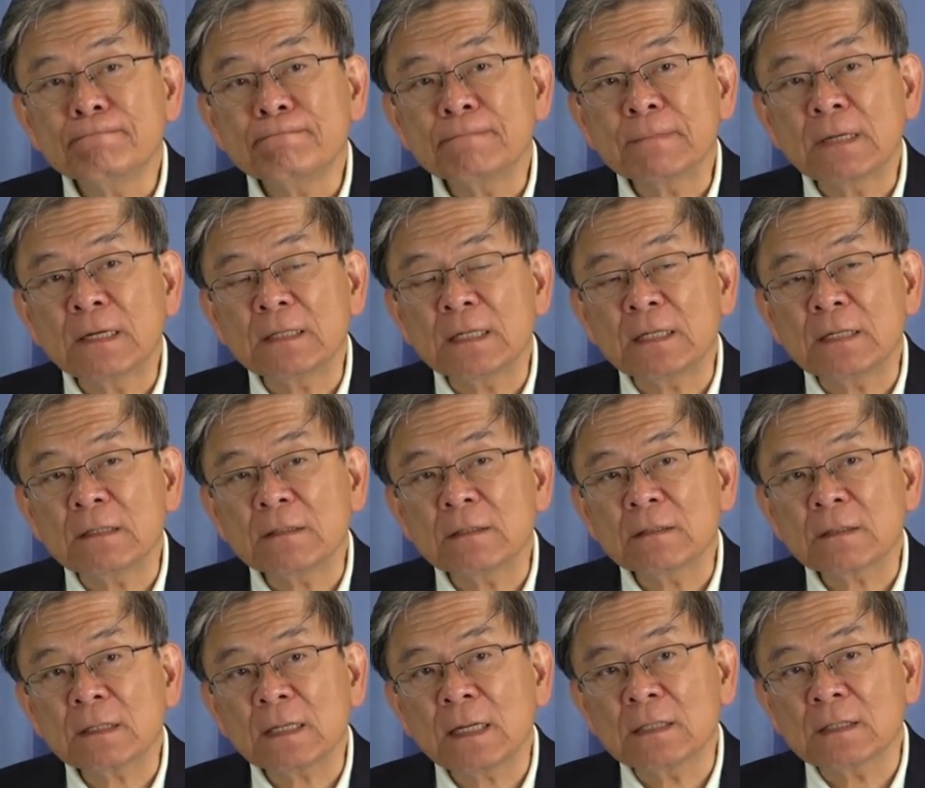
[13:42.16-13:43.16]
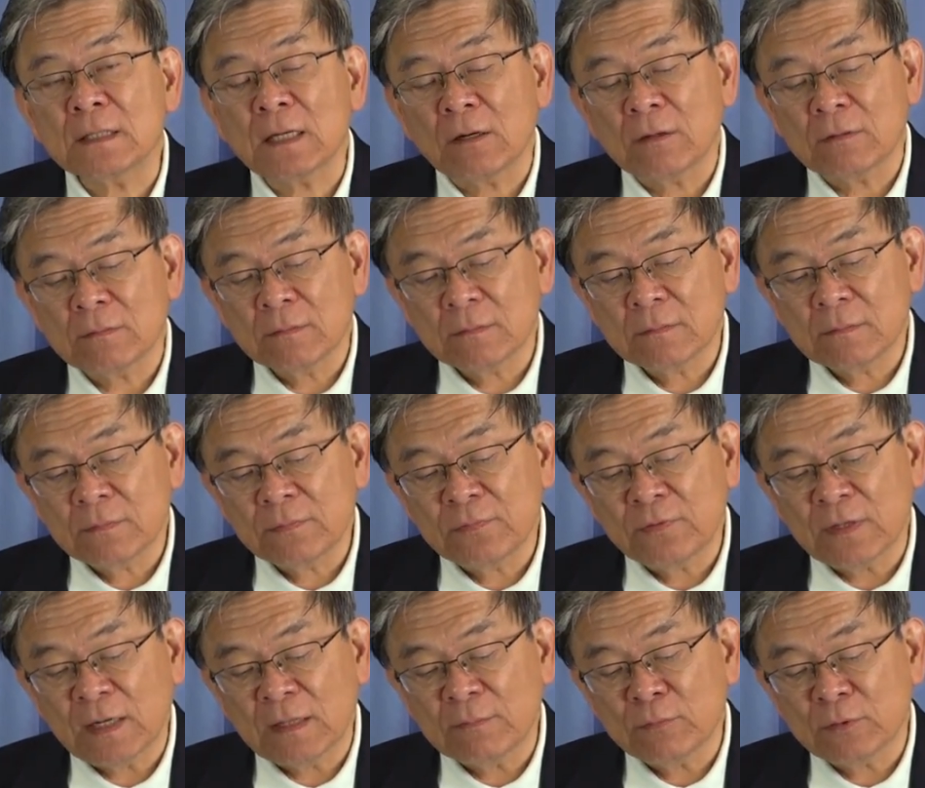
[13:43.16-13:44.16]
那你看到
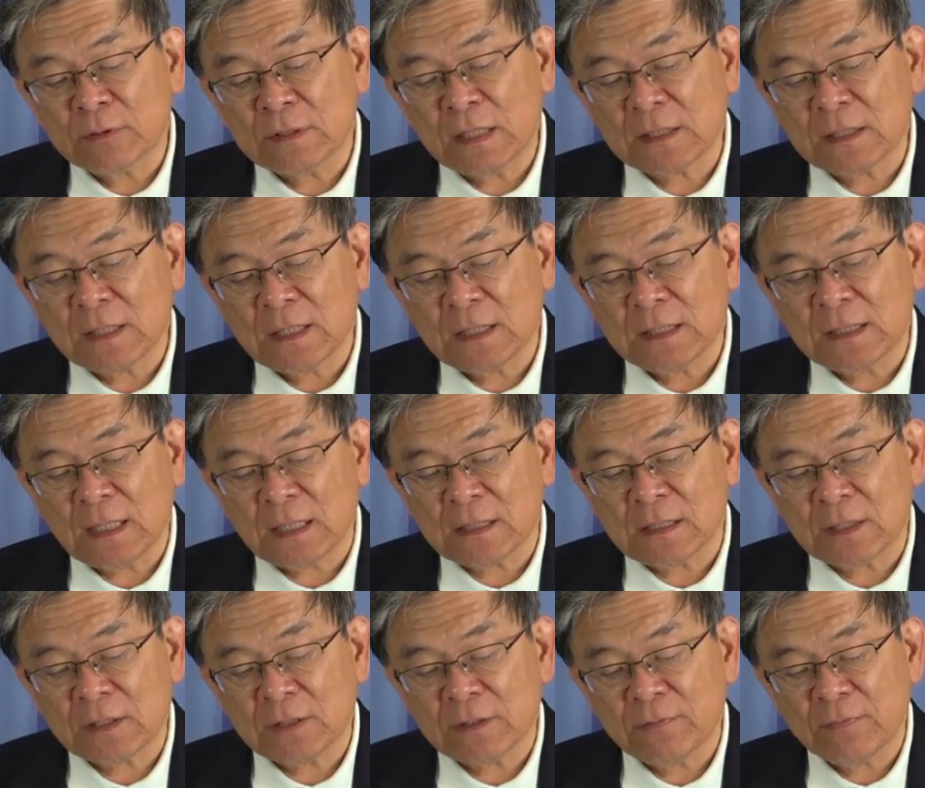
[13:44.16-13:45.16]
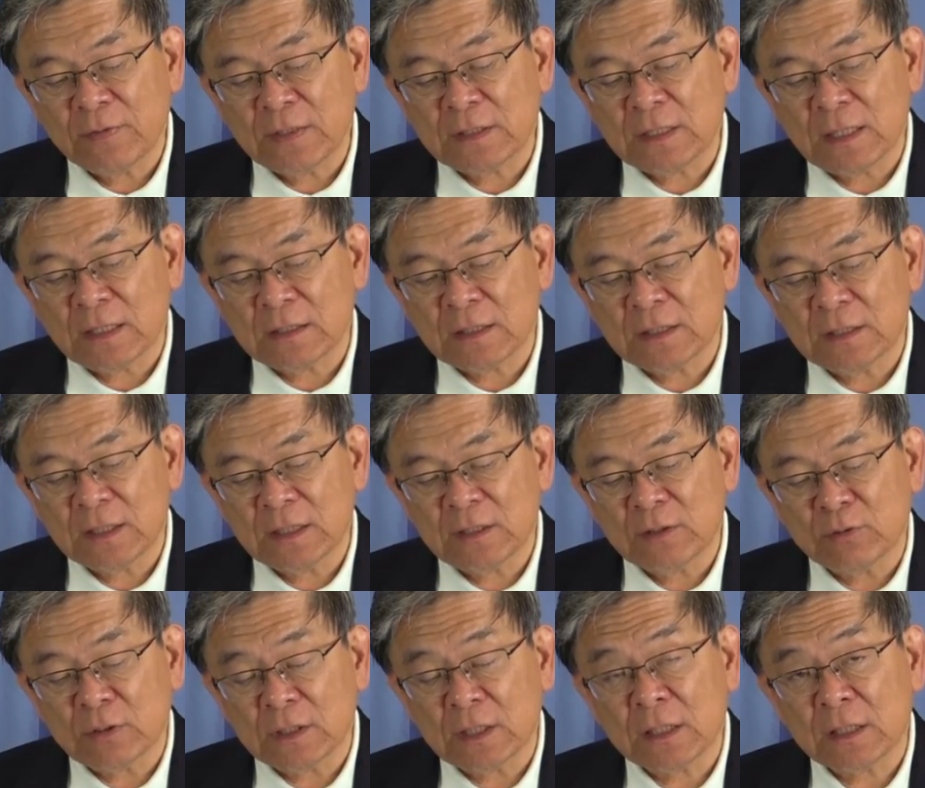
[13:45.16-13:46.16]
弗兰姆在这里讲的是非常的精
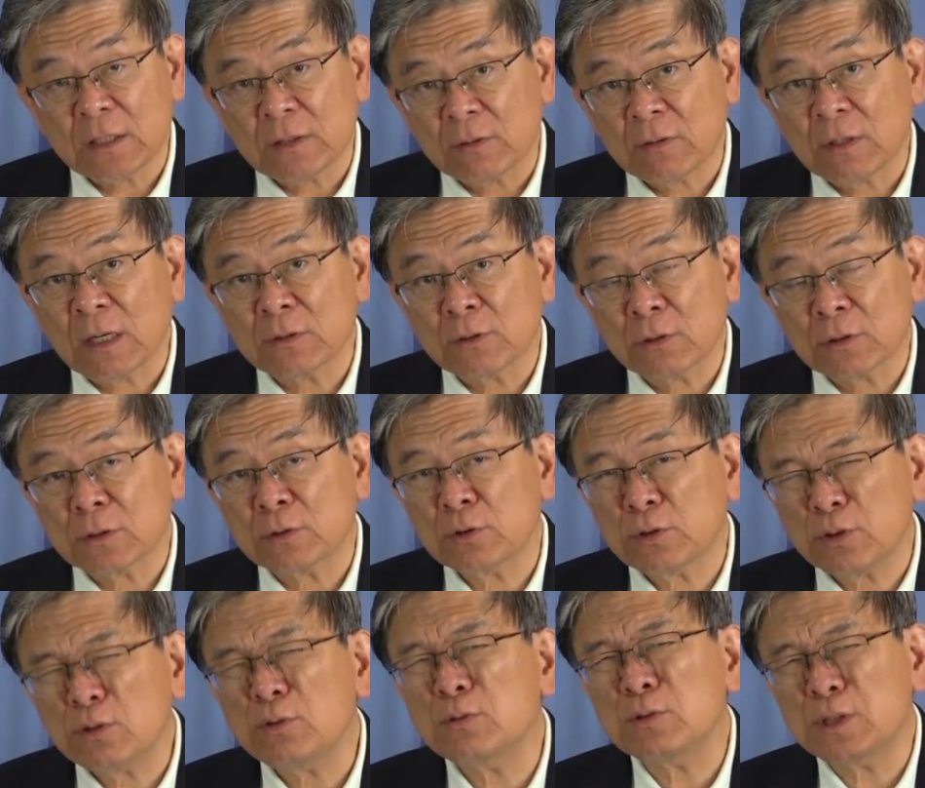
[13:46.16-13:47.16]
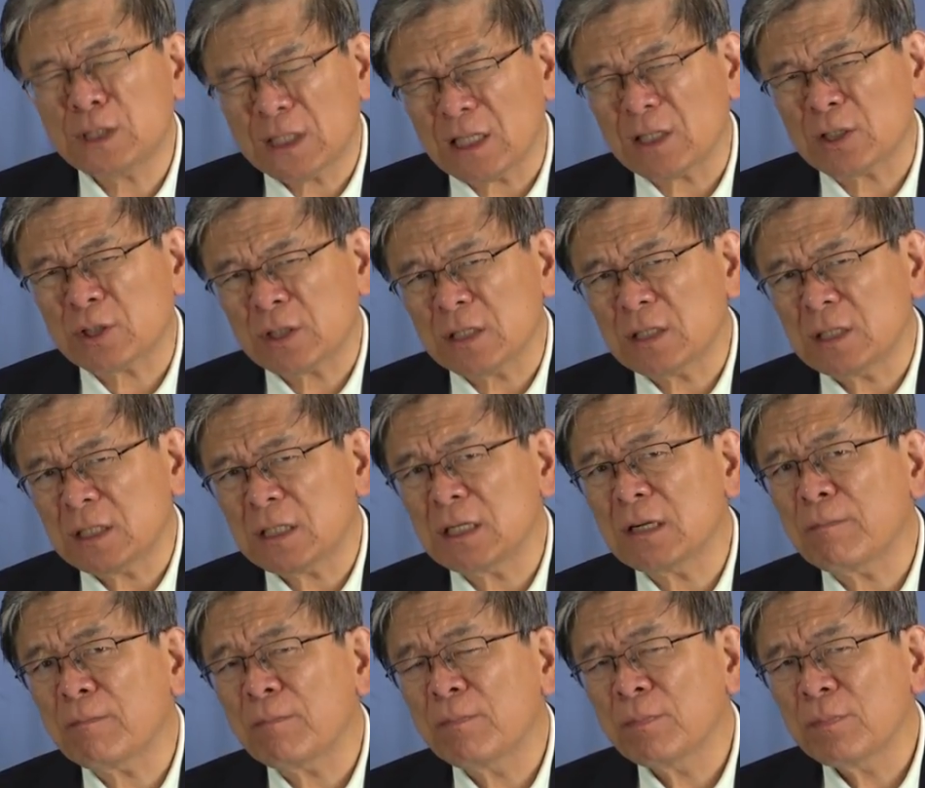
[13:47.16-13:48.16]
准一些的话，就是究竟圣
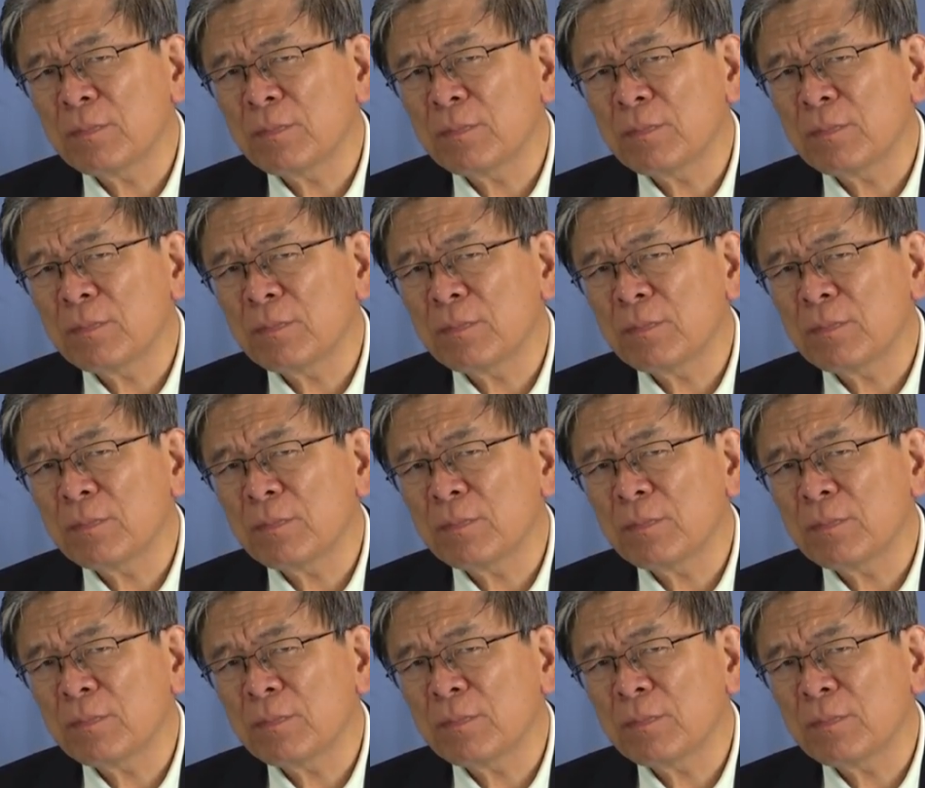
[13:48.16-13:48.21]
经